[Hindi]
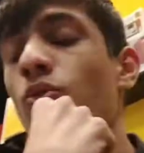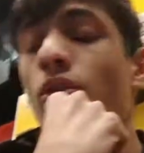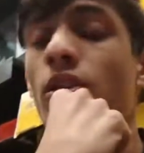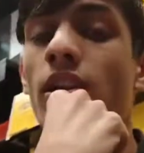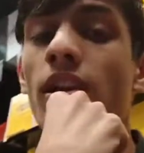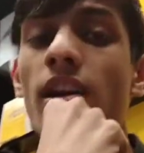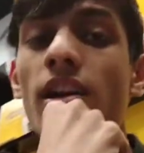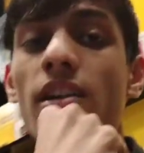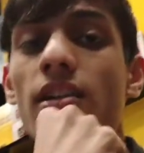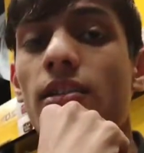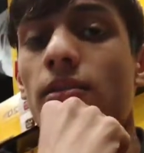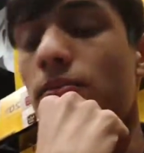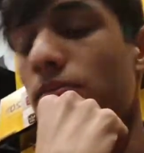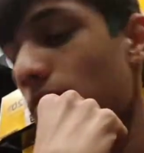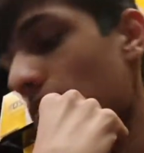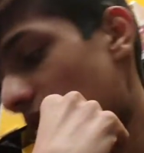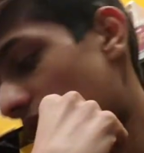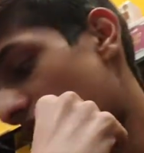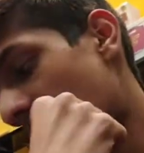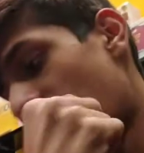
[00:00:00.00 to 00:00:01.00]
हो गई ना यार
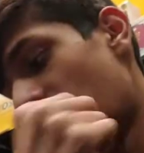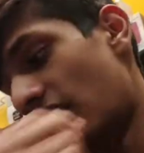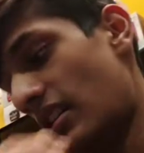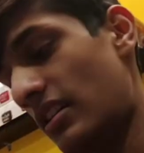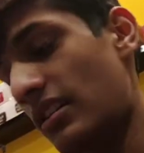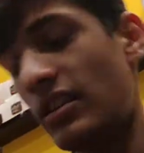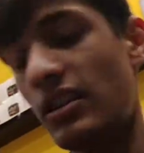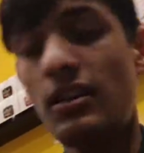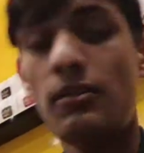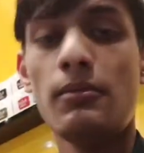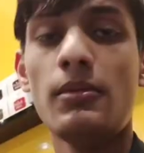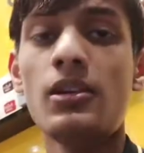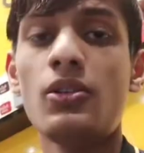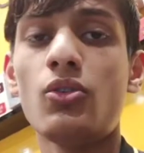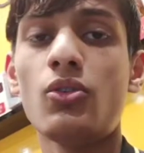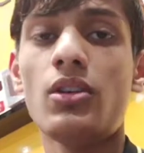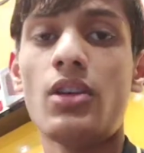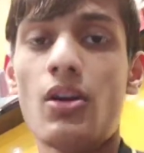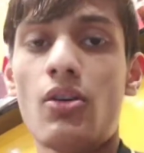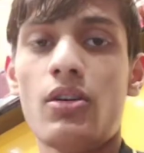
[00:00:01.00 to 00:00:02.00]
हिंदी में तो
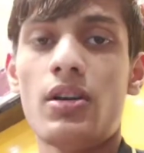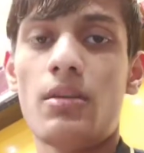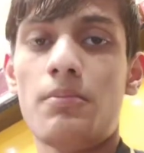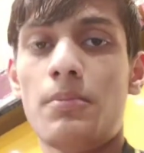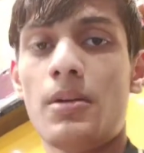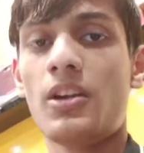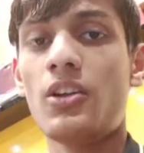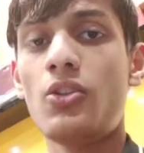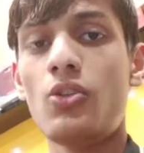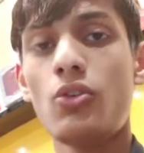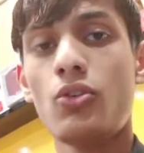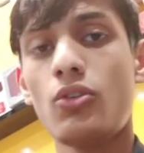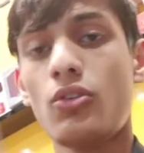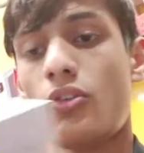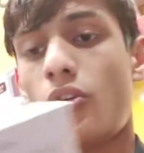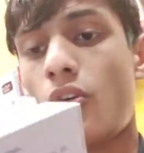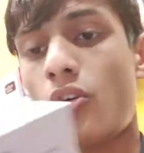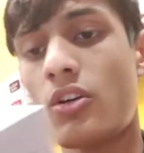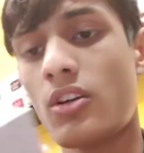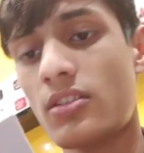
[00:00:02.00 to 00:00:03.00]
क्या हो गया पढ़ लो
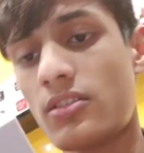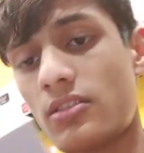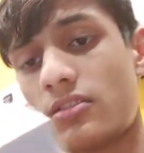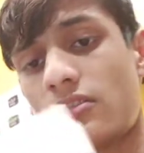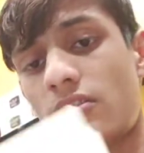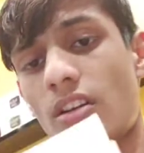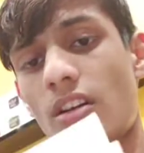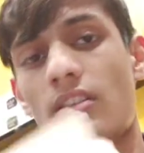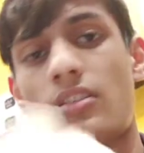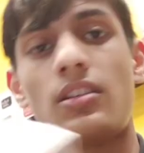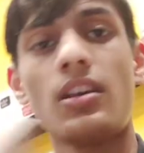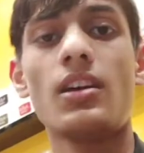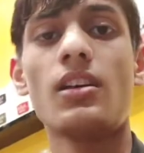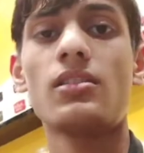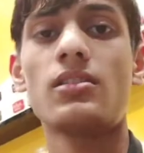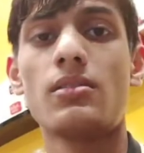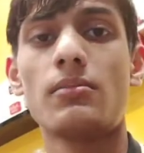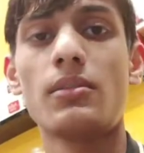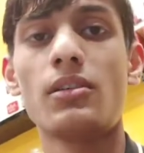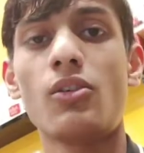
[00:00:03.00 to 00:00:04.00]
और अच्छा
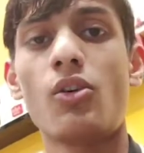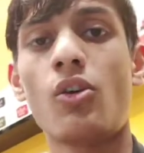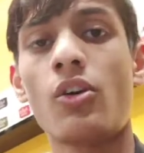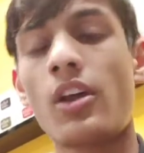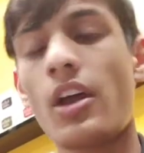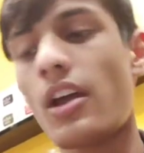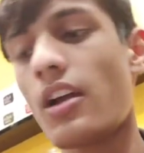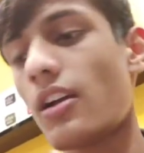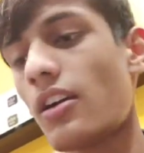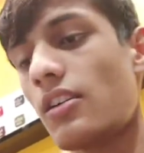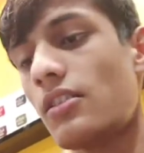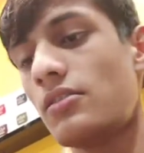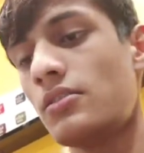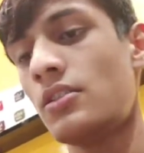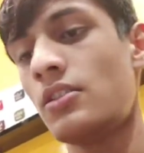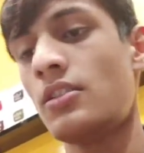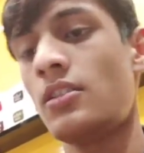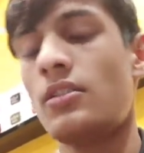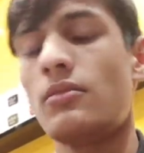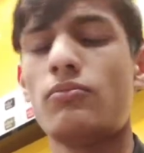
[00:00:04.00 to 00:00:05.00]
समझ और आएगा
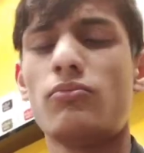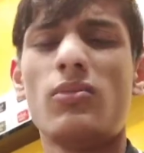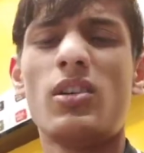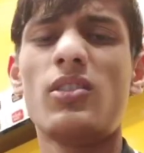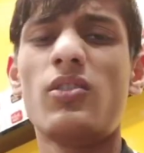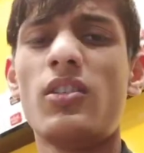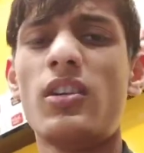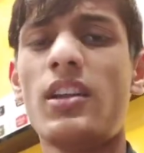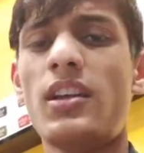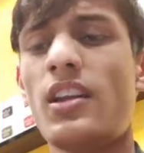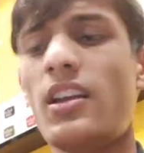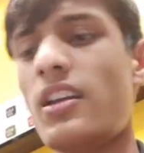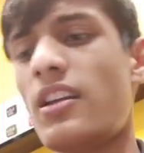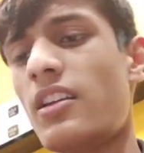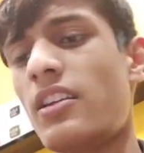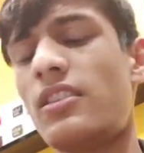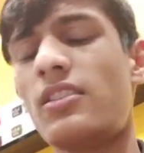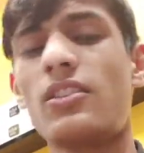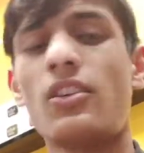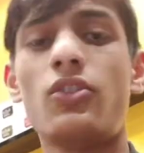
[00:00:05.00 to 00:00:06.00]
भाई वही ना
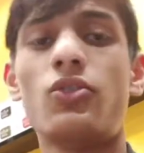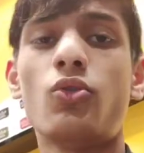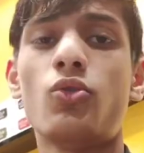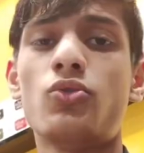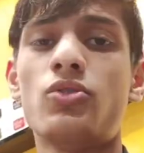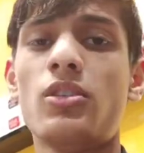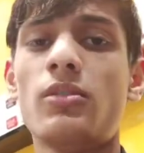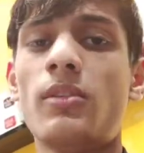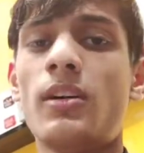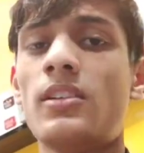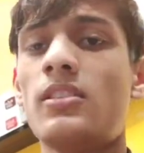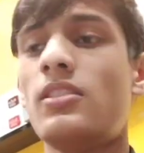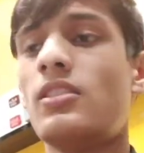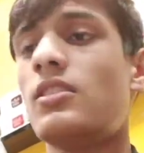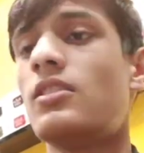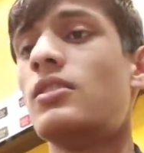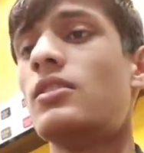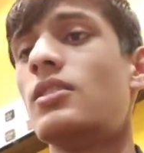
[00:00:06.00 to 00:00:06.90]
इंग्लिश के बाजी